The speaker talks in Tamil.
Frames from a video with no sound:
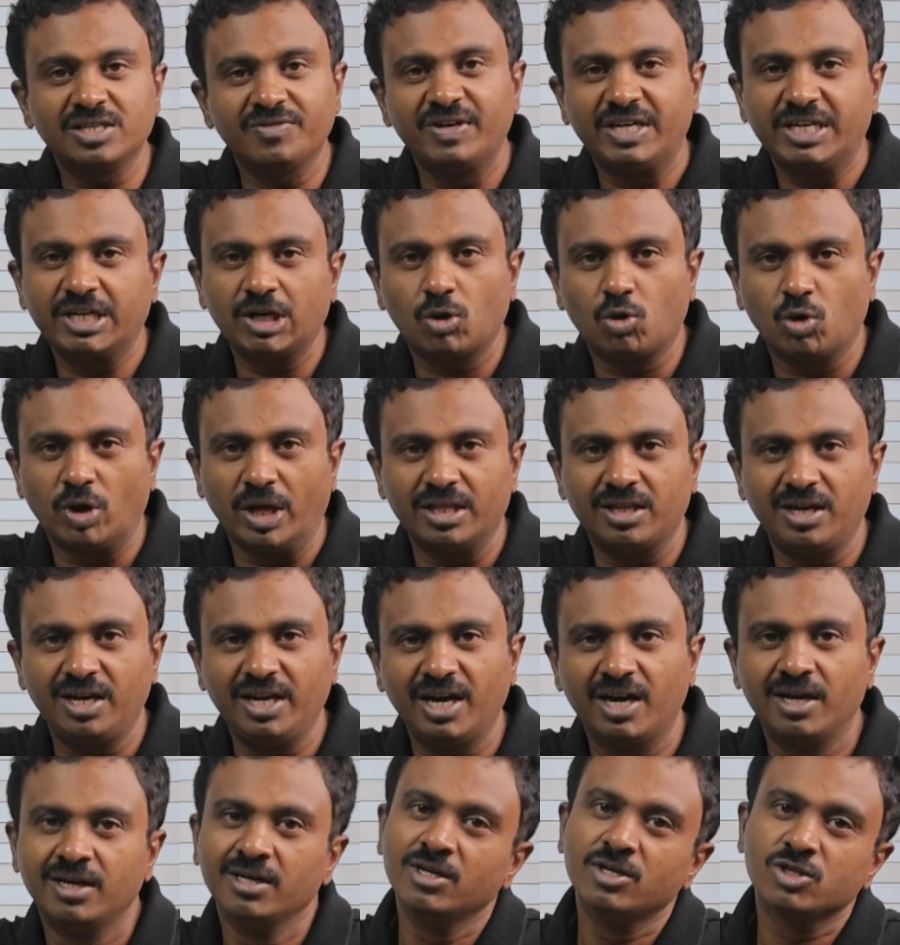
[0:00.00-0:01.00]
விட்டுறக்கூடாது இல்லையா
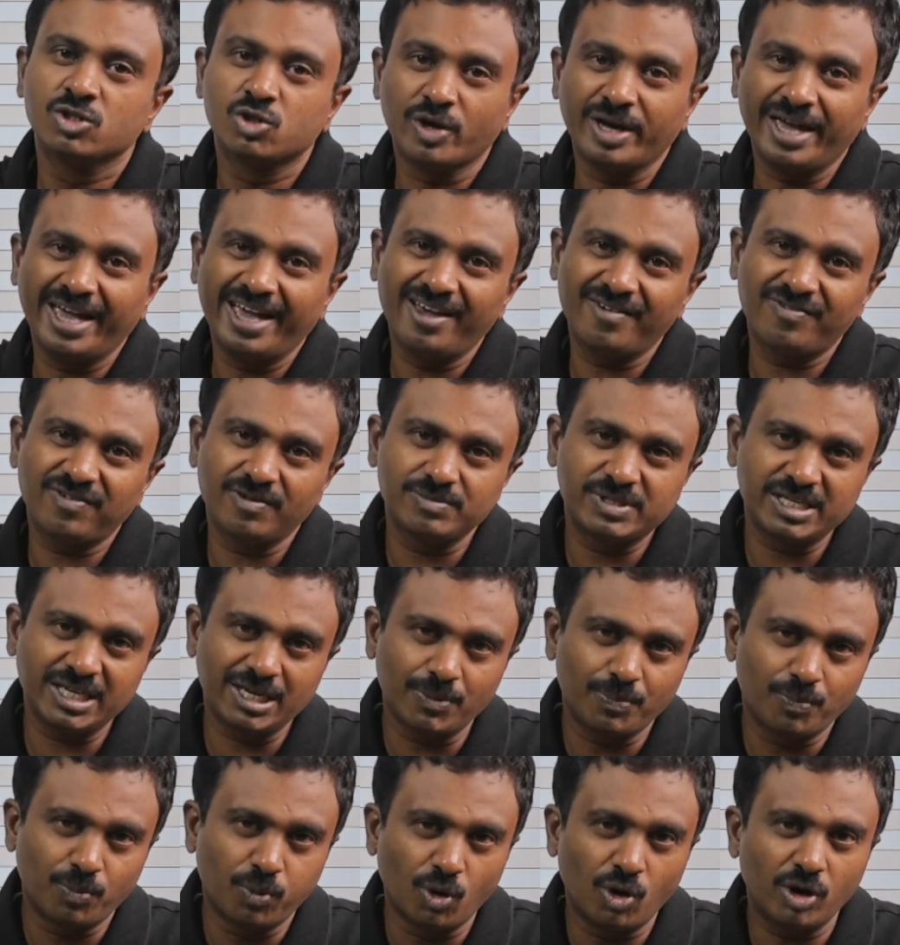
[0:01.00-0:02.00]
ஸோ ஏஎஃப்எம்சிக்கு
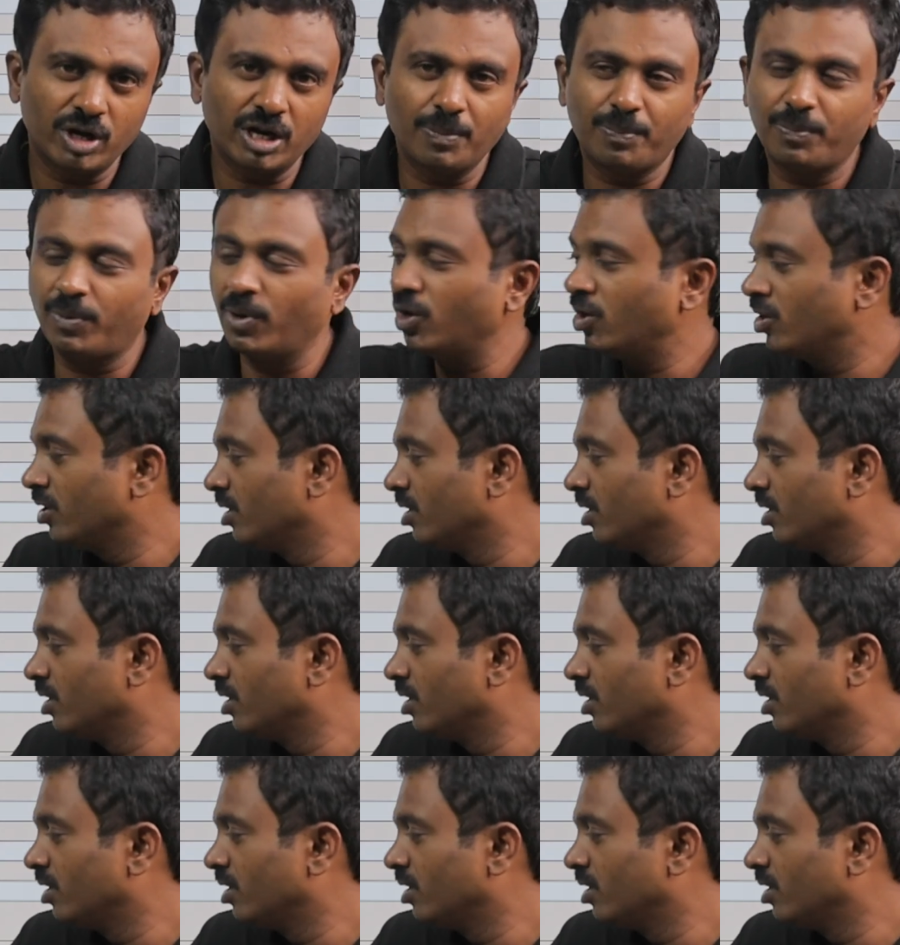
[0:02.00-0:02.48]
போகிறப்போ